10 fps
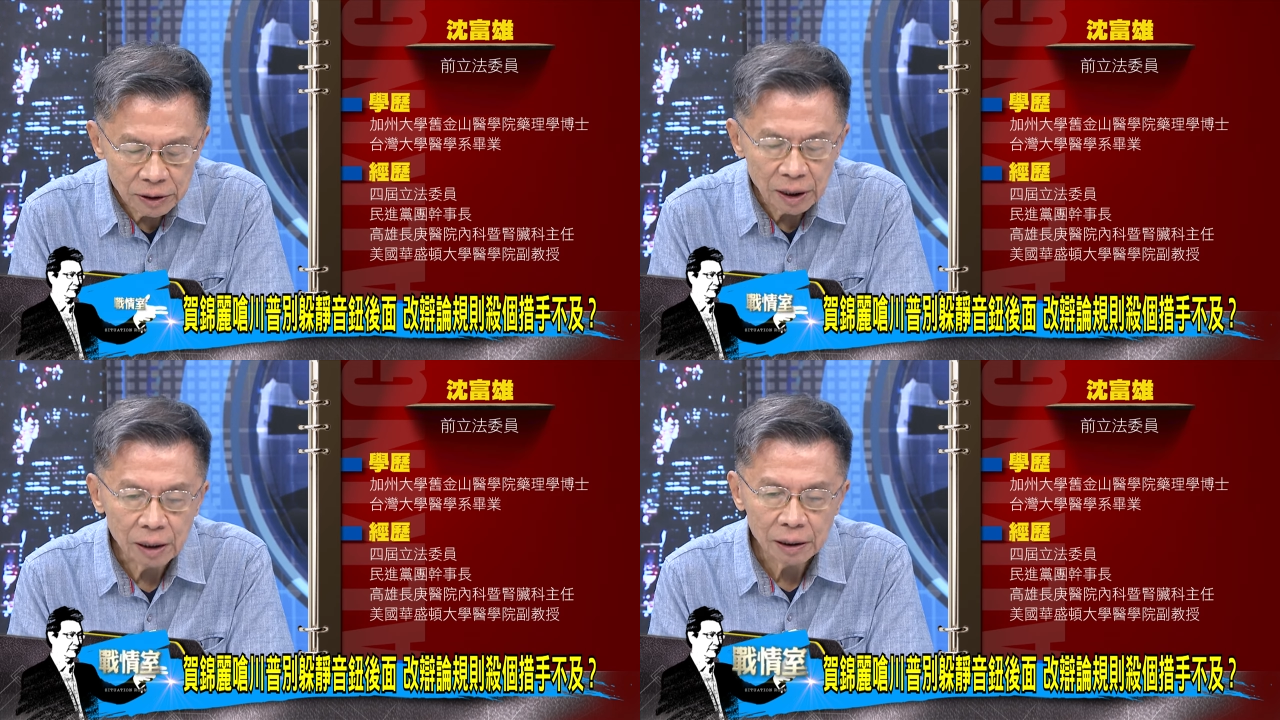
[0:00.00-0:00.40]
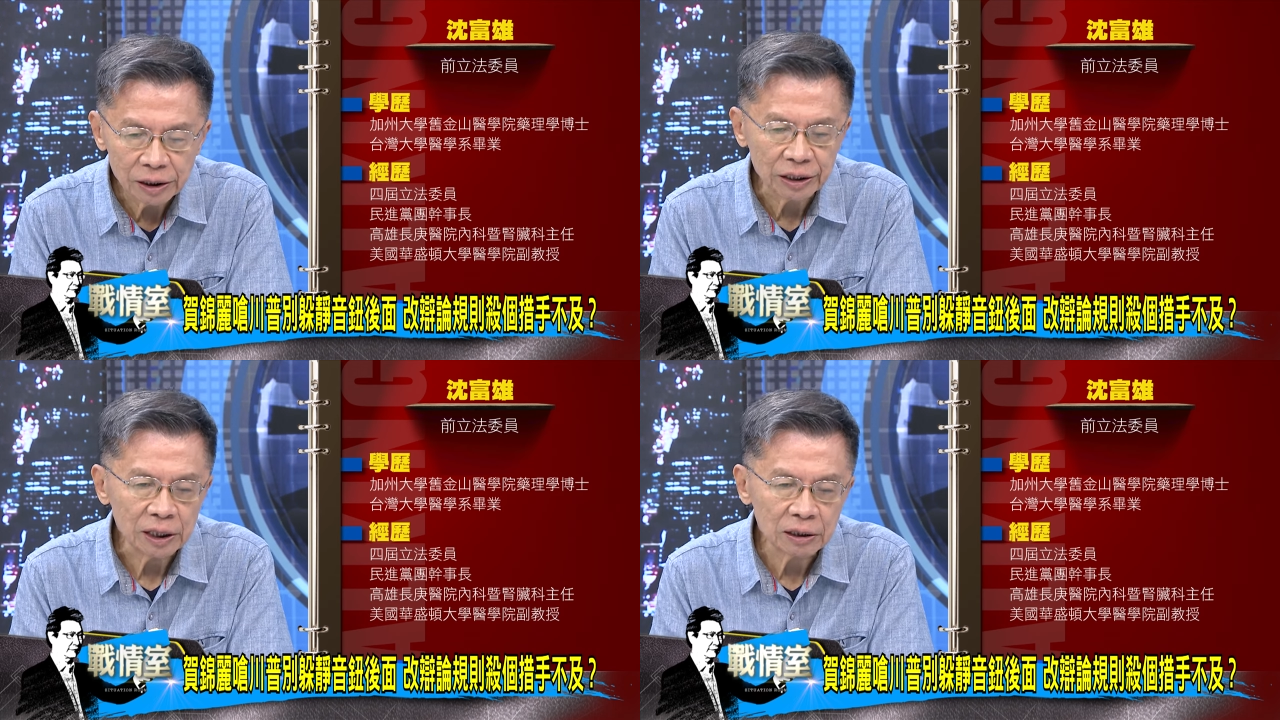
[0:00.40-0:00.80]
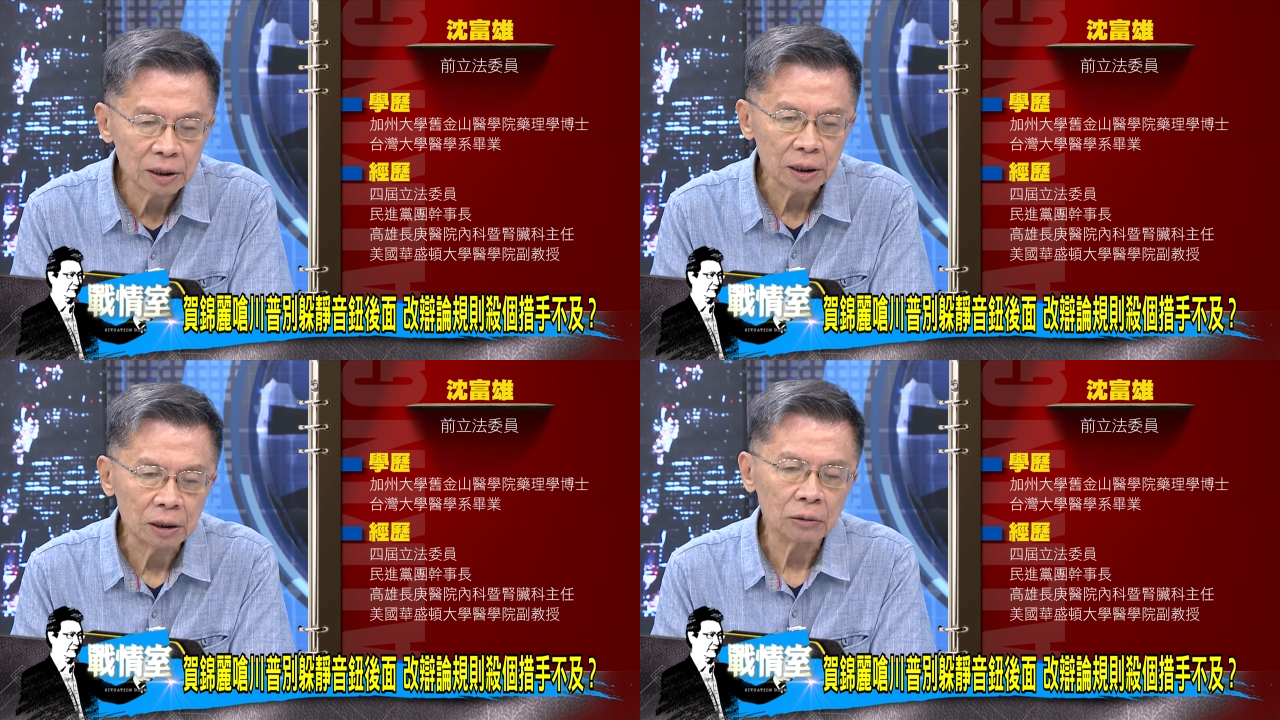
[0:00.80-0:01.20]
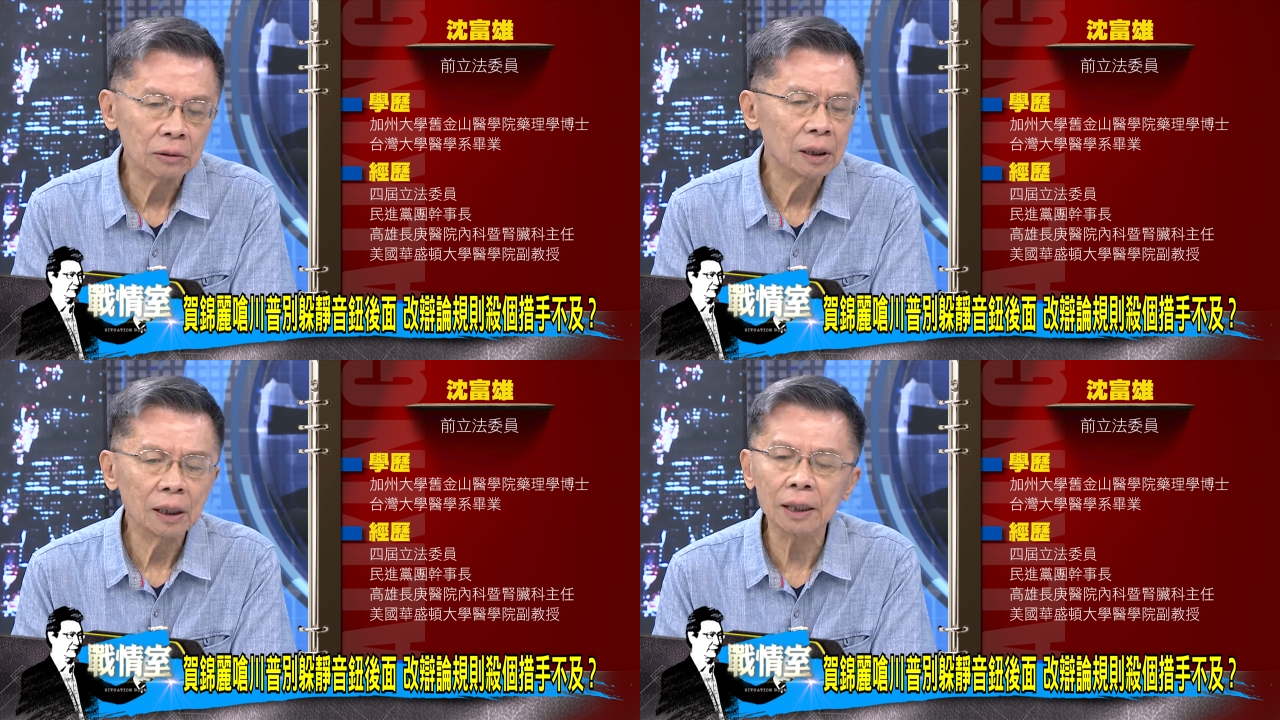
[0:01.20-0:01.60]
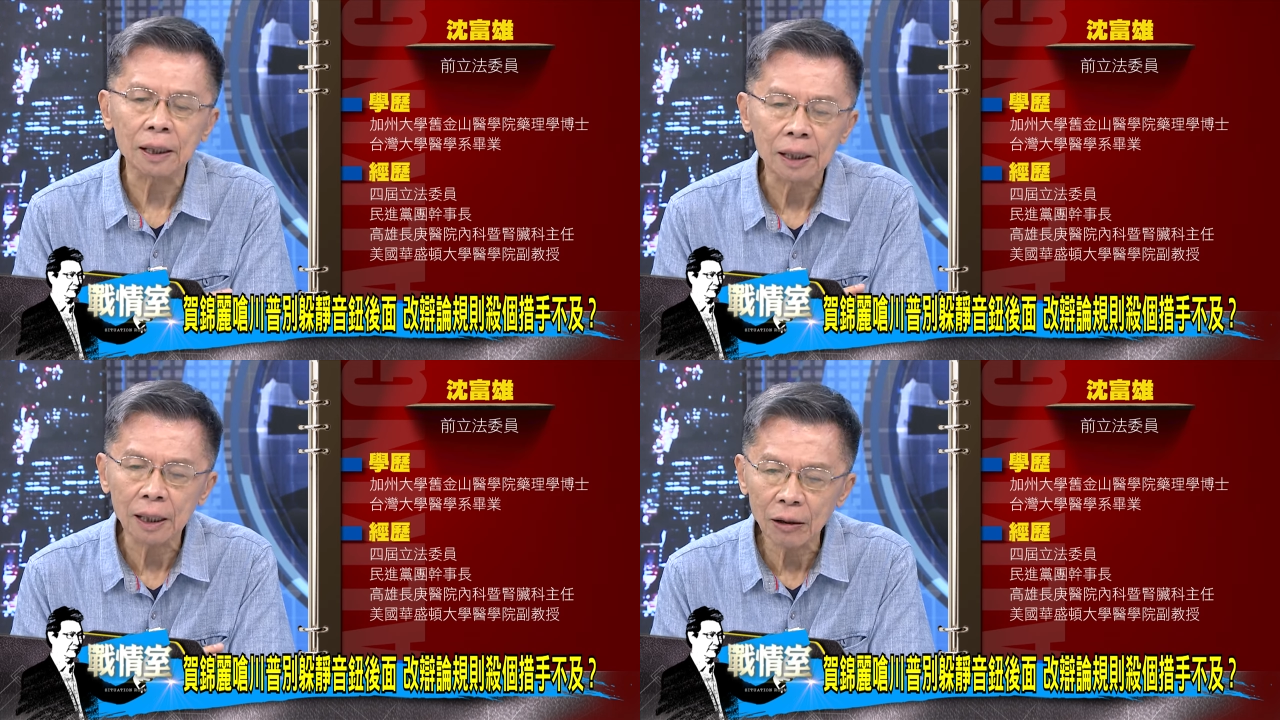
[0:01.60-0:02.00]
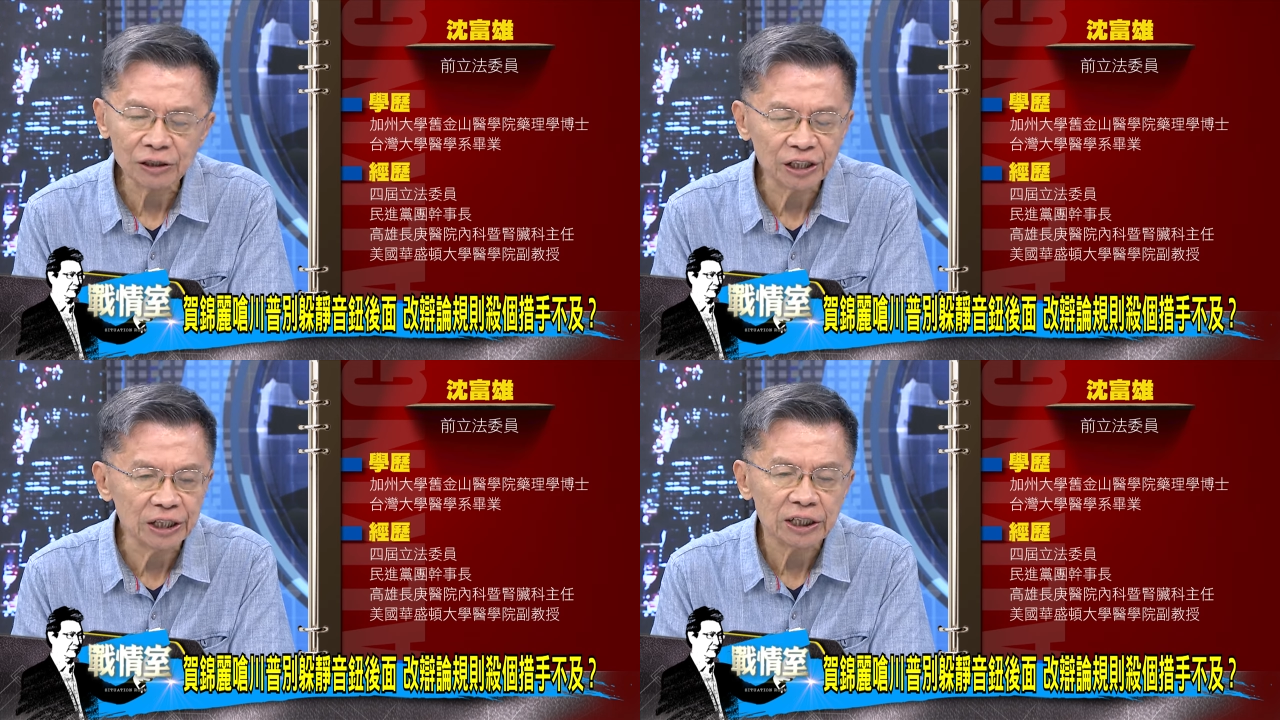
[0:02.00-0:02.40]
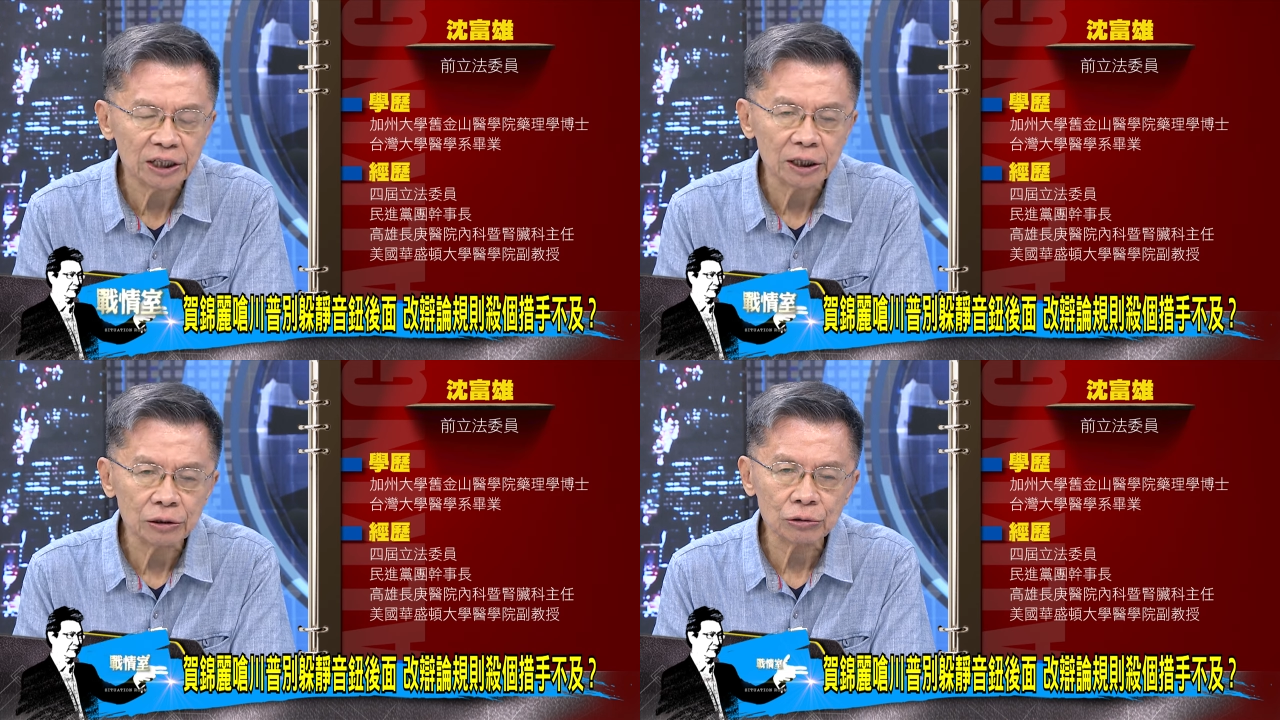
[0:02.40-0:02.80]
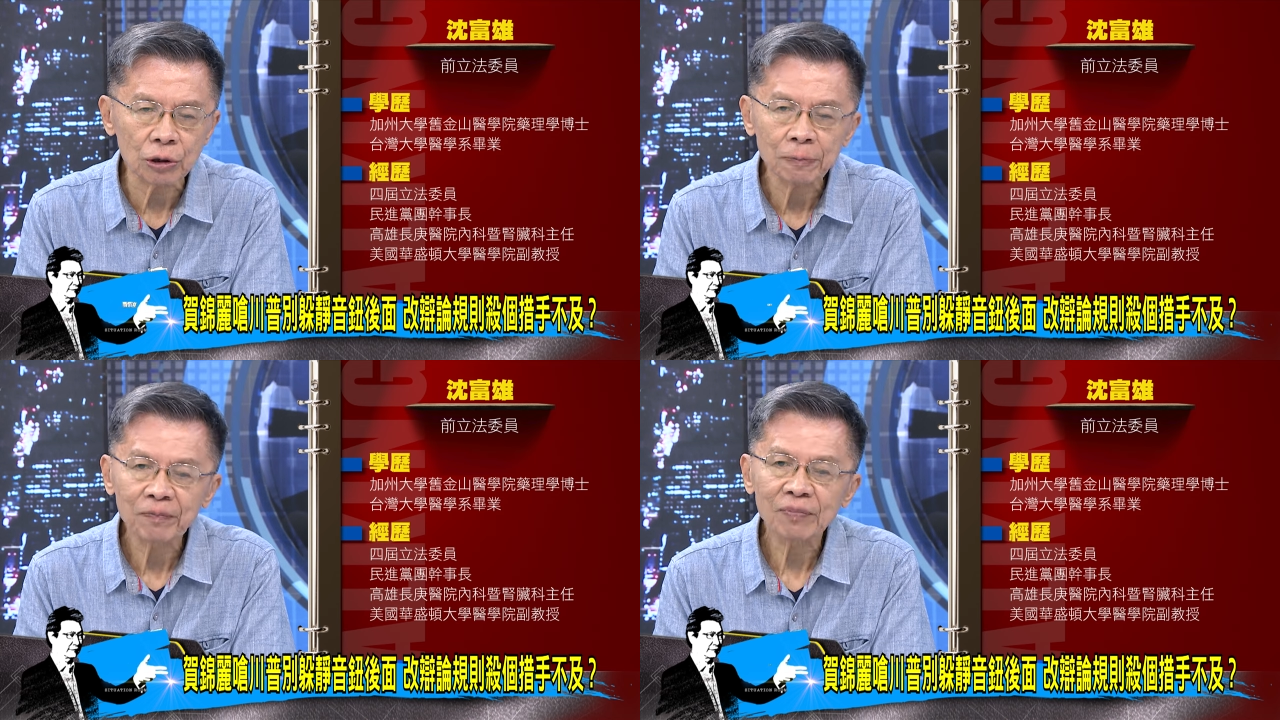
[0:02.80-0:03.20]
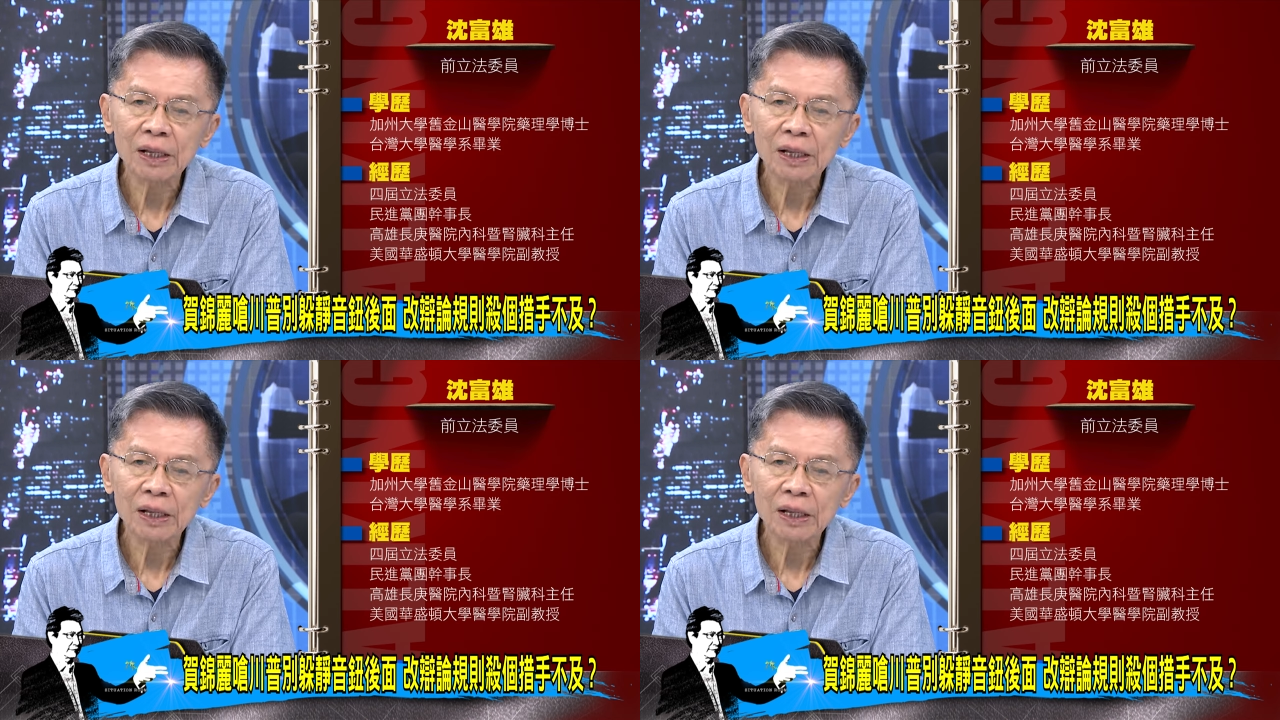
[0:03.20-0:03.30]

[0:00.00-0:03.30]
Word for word: 这个贺锦丽是有很高的信心，就是说